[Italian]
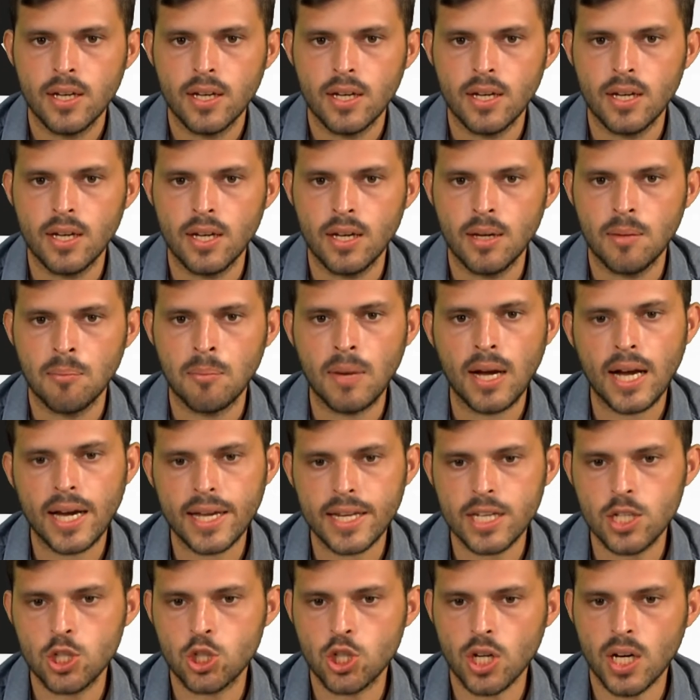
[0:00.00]
eh,
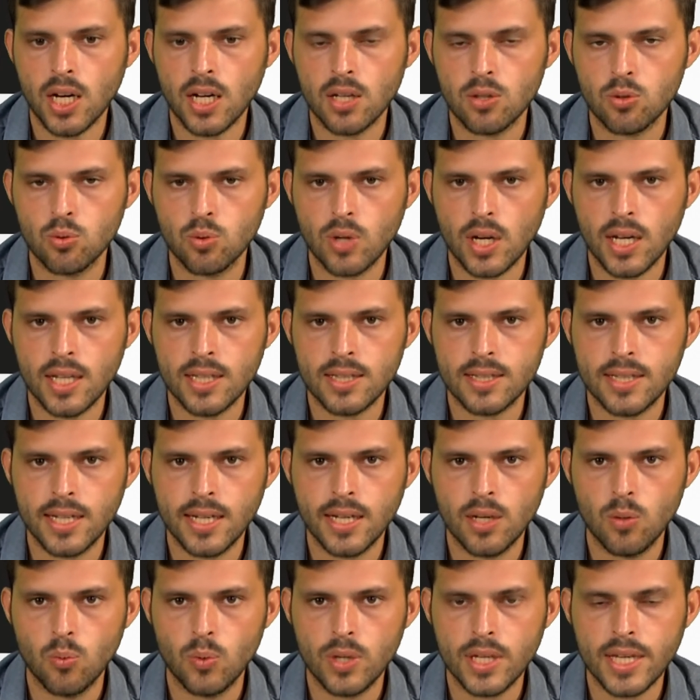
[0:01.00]
magari già durante
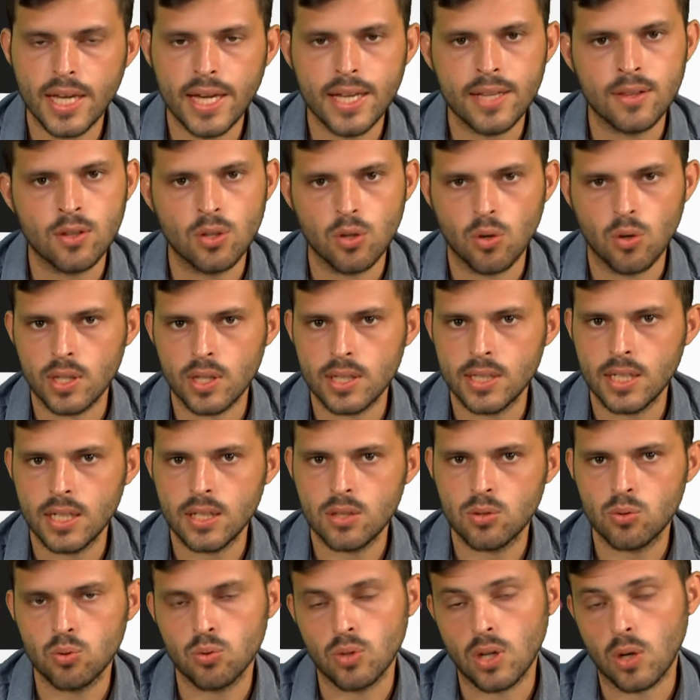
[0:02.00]
il weekend
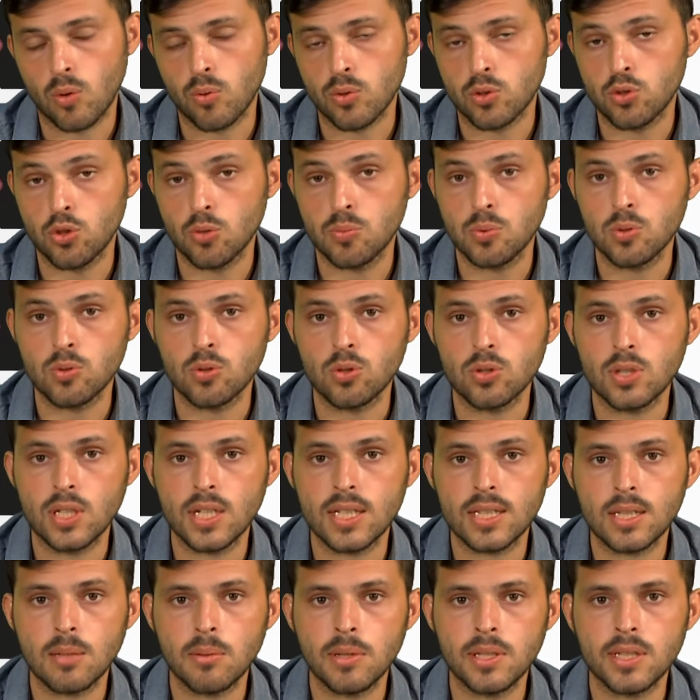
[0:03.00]
addirittura a questo punto
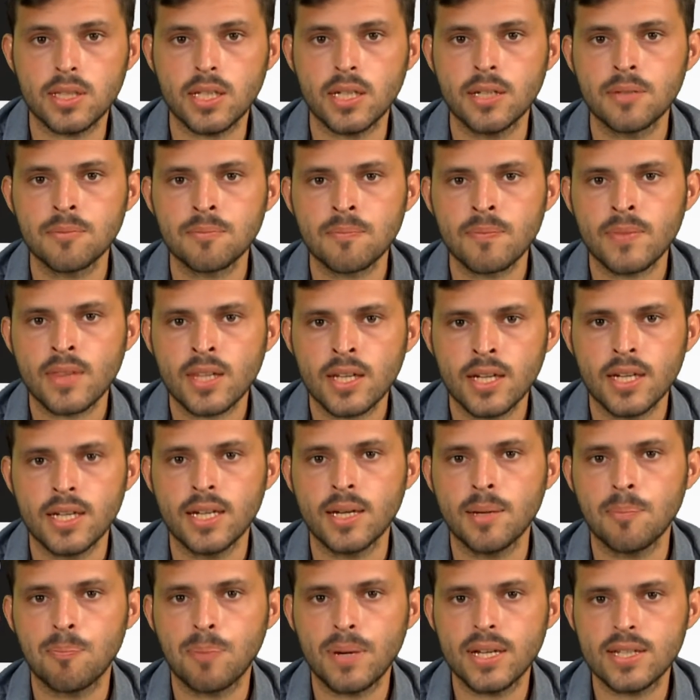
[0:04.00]
direttamente
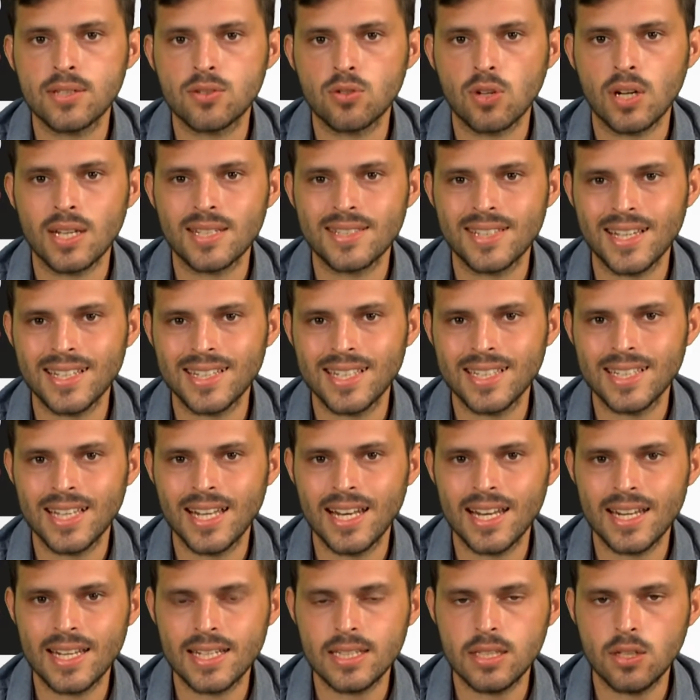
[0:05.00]
eh, presso la sede
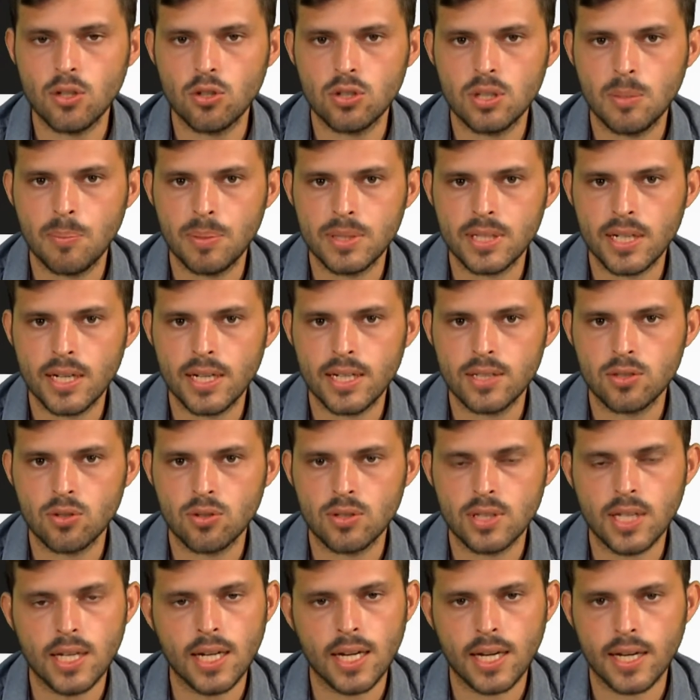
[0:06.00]
del ritiro di Petralia
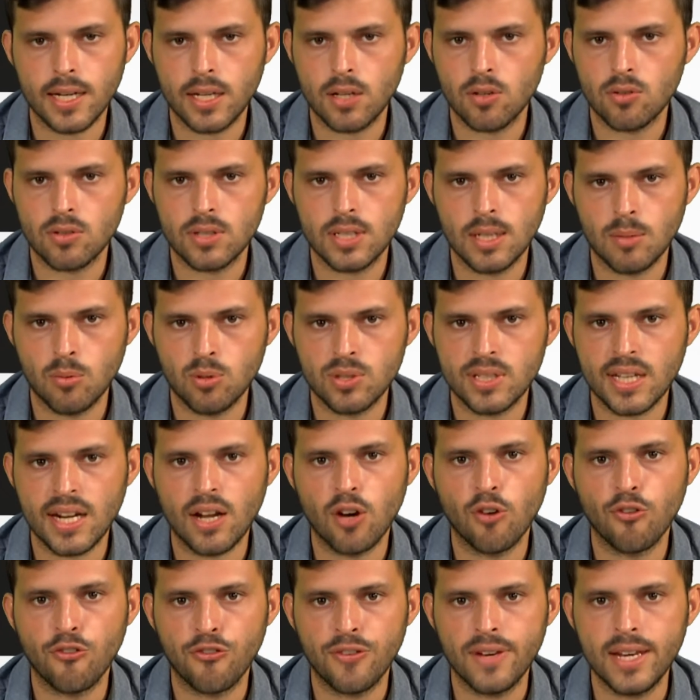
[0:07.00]
Sottana che ricordiamo
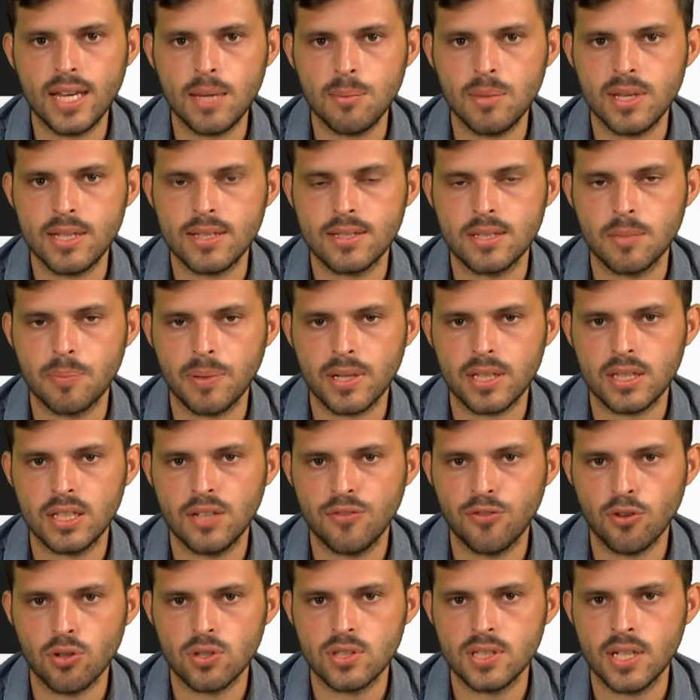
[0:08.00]
sarà off limits per
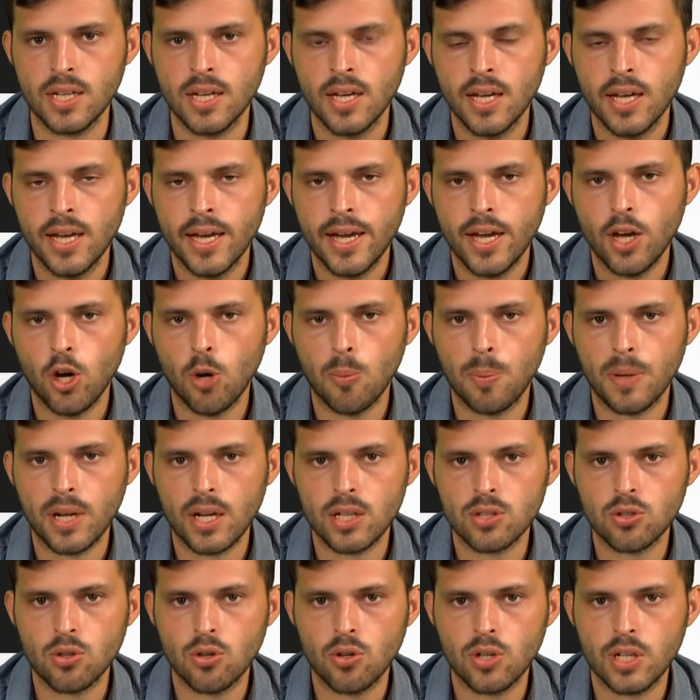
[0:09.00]
tifosi e
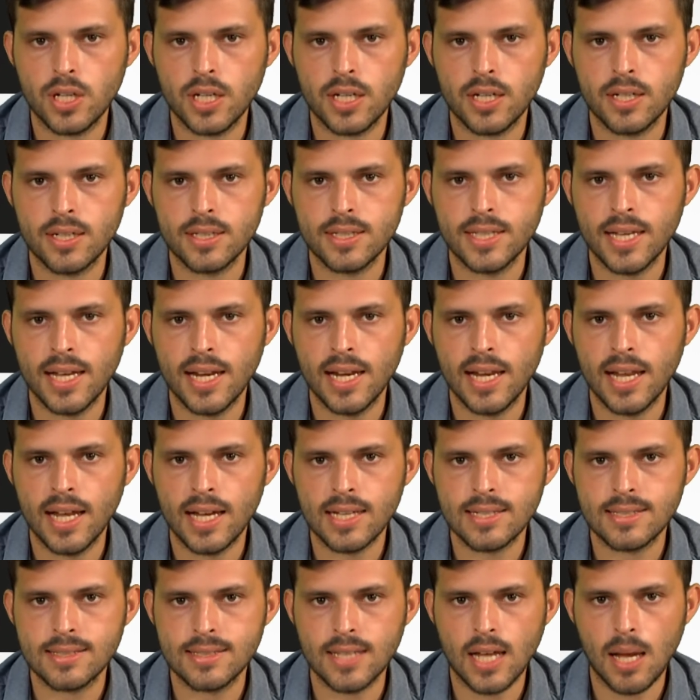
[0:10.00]
operatori eh,
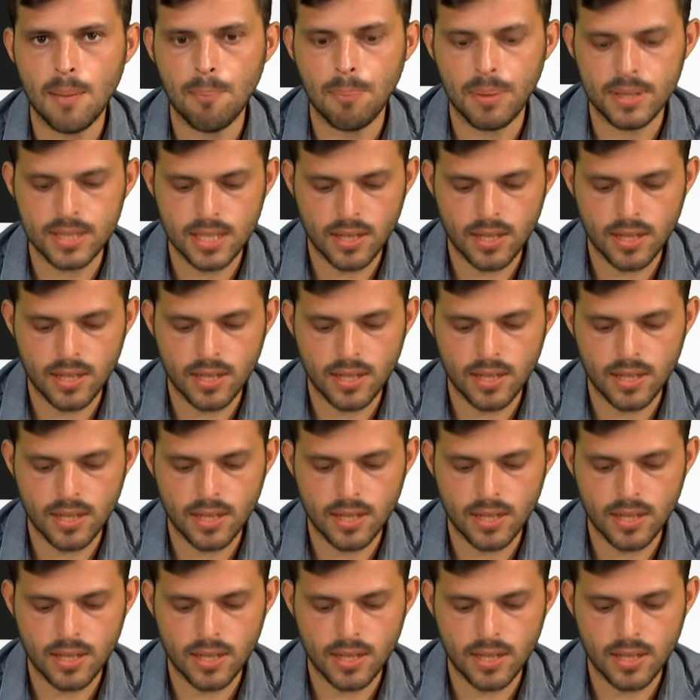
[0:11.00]
della stampa.